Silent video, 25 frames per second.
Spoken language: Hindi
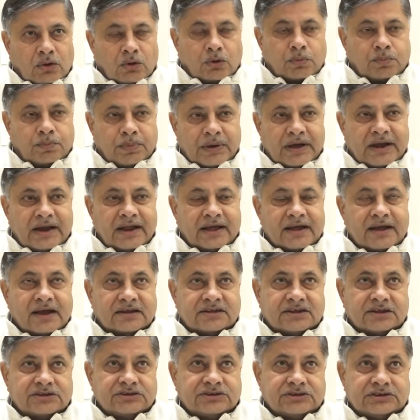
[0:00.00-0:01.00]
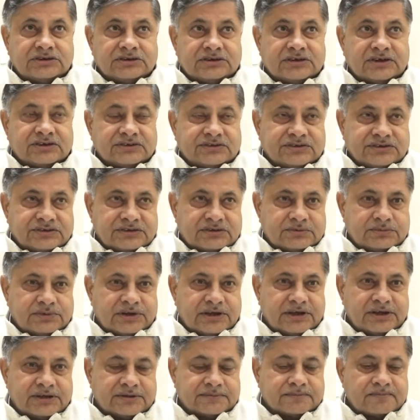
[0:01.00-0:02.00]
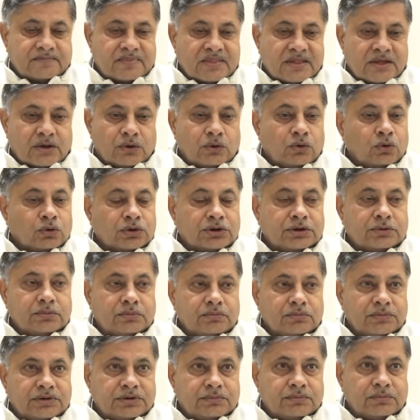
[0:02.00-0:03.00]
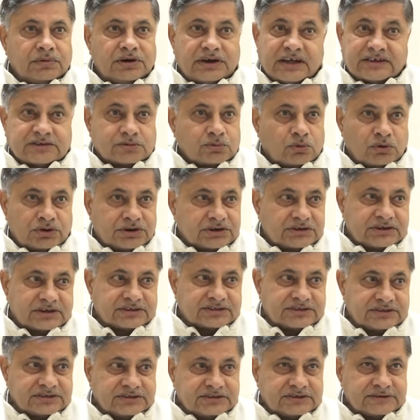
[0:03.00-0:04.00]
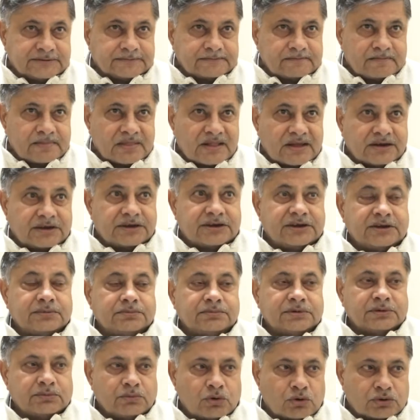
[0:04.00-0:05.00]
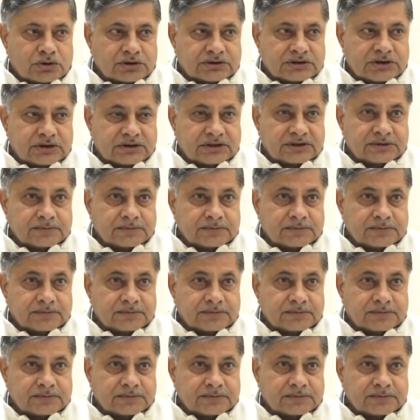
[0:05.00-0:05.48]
और पहले क्या था जीरी के सीजन में लोग लेस वोल्टेज आती थी डिम में मोटर